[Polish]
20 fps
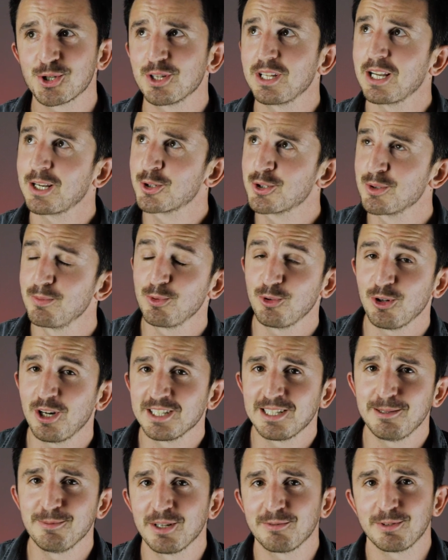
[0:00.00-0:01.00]
że tak szybko
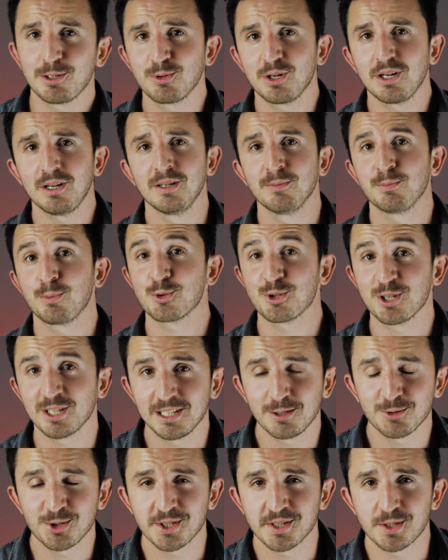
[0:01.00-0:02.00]
Adam Nawałka
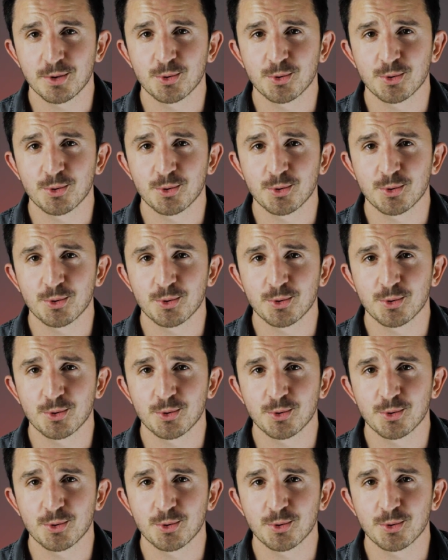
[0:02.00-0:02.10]
pożegnał się z